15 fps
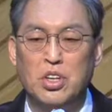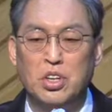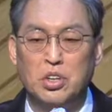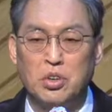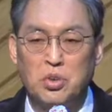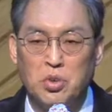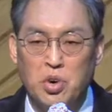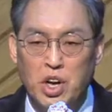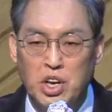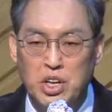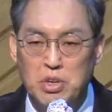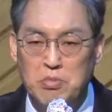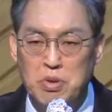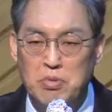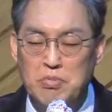그리고
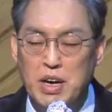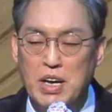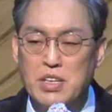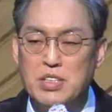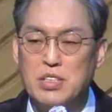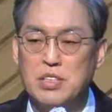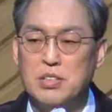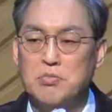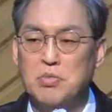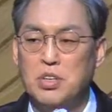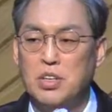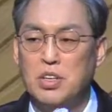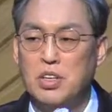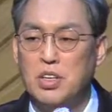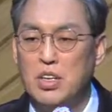하나님의
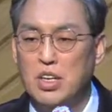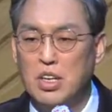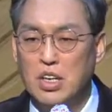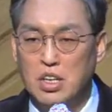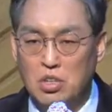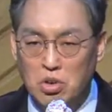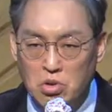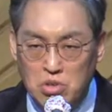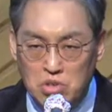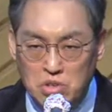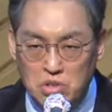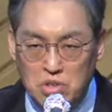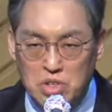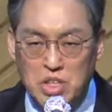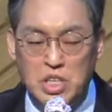말씀을
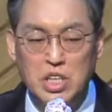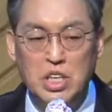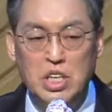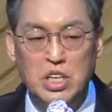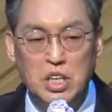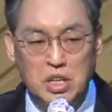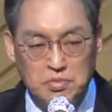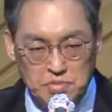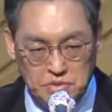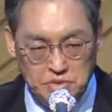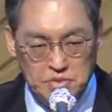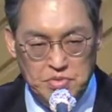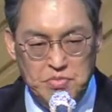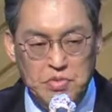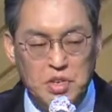똑똑히
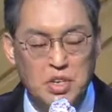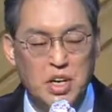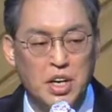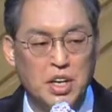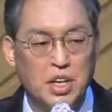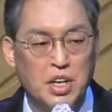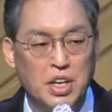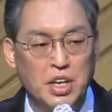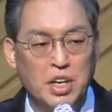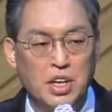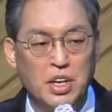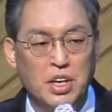분명하게